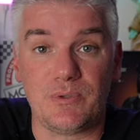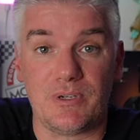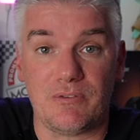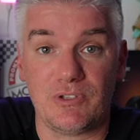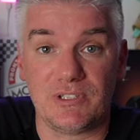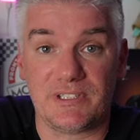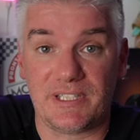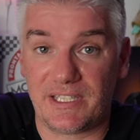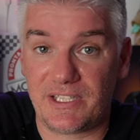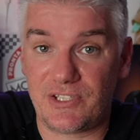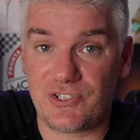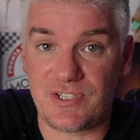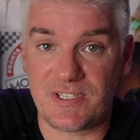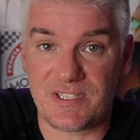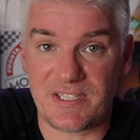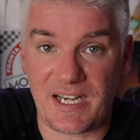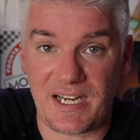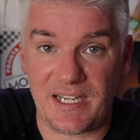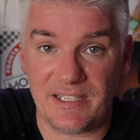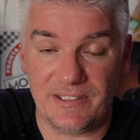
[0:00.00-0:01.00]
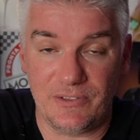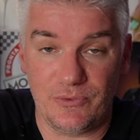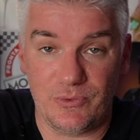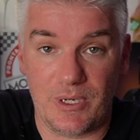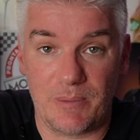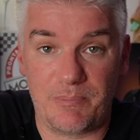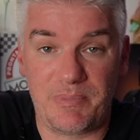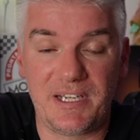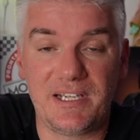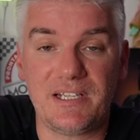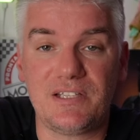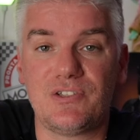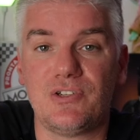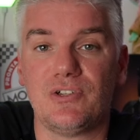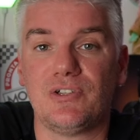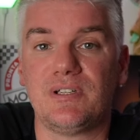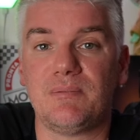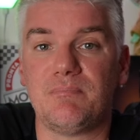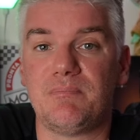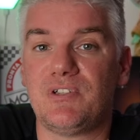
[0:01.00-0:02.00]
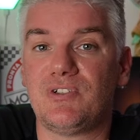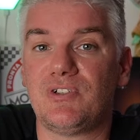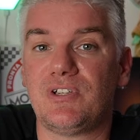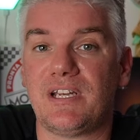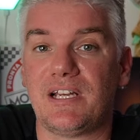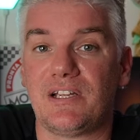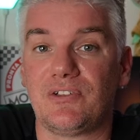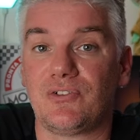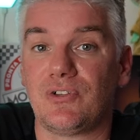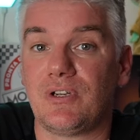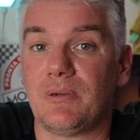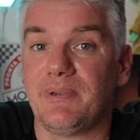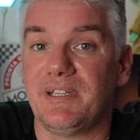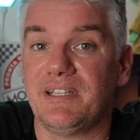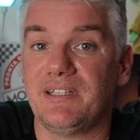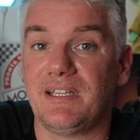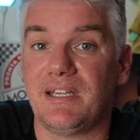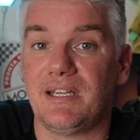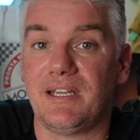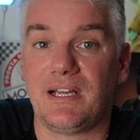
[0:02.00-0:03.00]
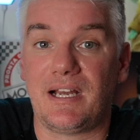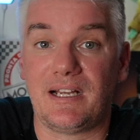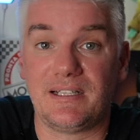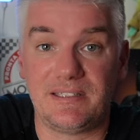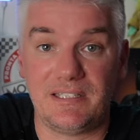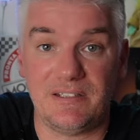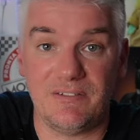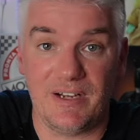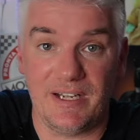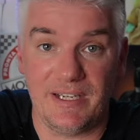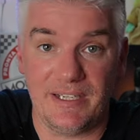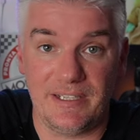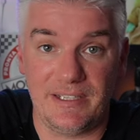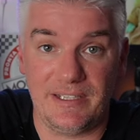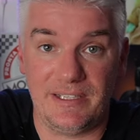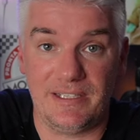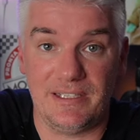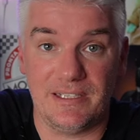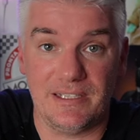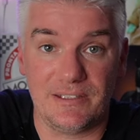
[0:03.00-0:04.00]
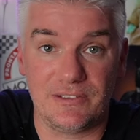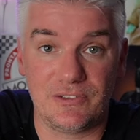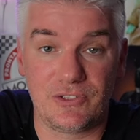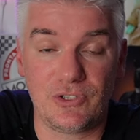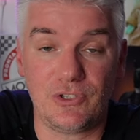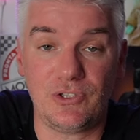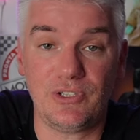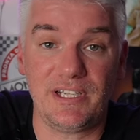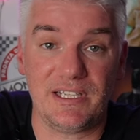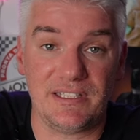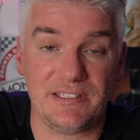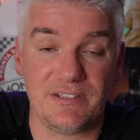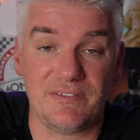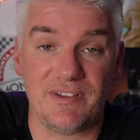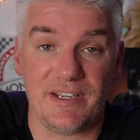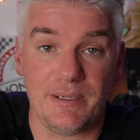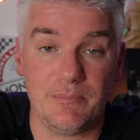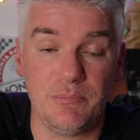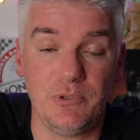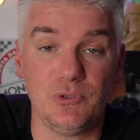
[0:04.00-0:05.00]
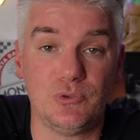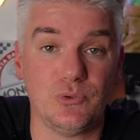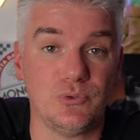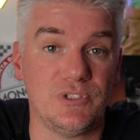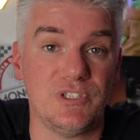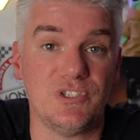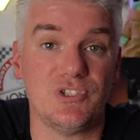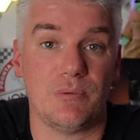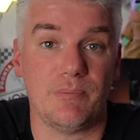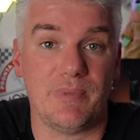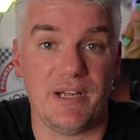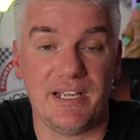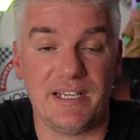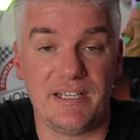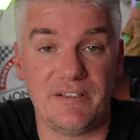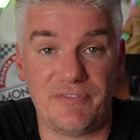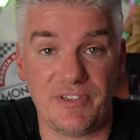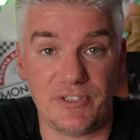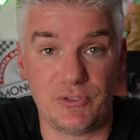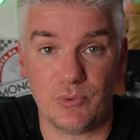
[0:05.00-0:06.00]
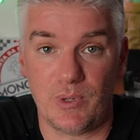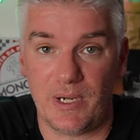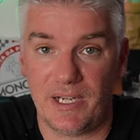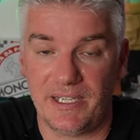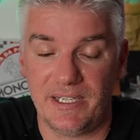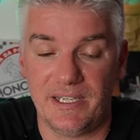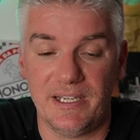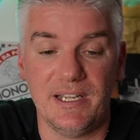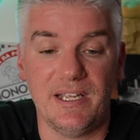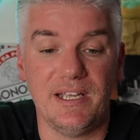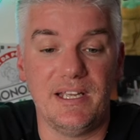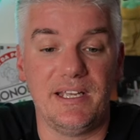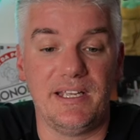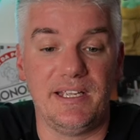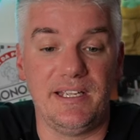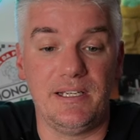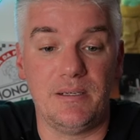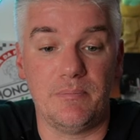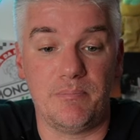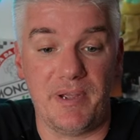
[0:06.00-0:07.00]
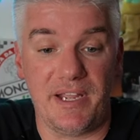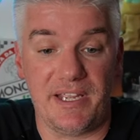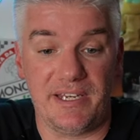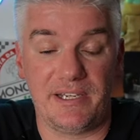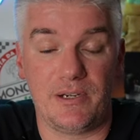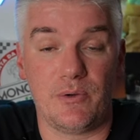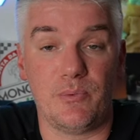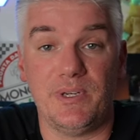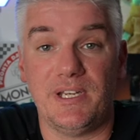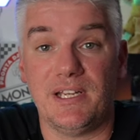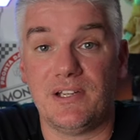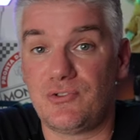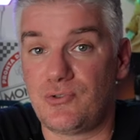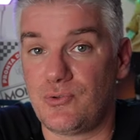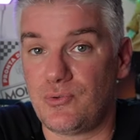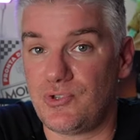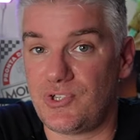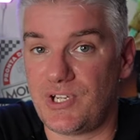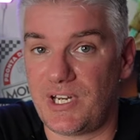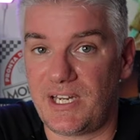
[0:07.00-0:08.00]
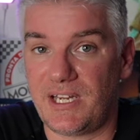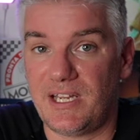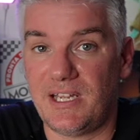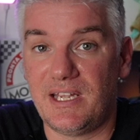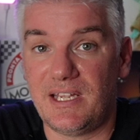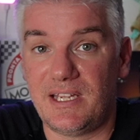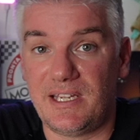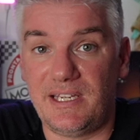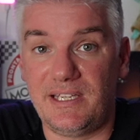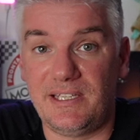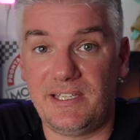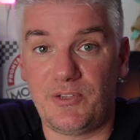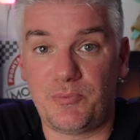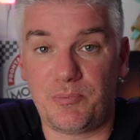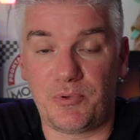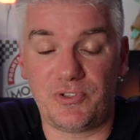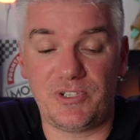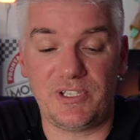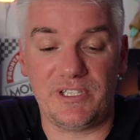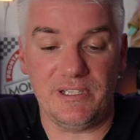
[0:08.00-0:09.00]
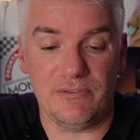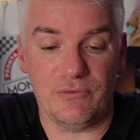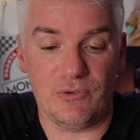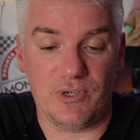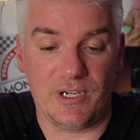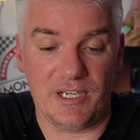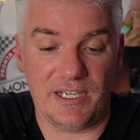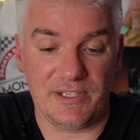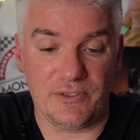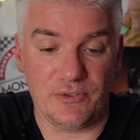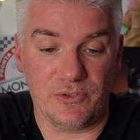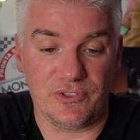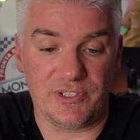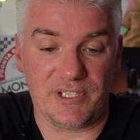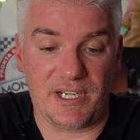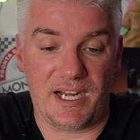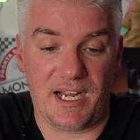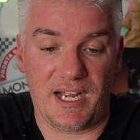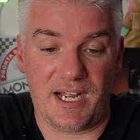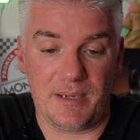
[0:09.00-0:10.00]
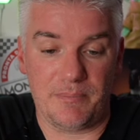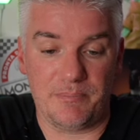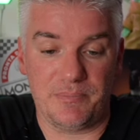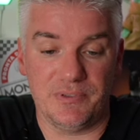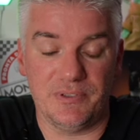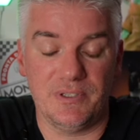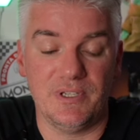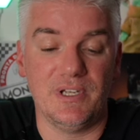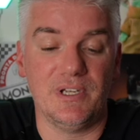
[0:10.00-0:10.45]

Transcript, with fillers: Una volta registrati sull'applicazione bisognerà solamente attivare il drone, attivare il Bluetooth, insomma, ed effettuare il pairing, quindi aggiungere il dispositivo alla nostra app.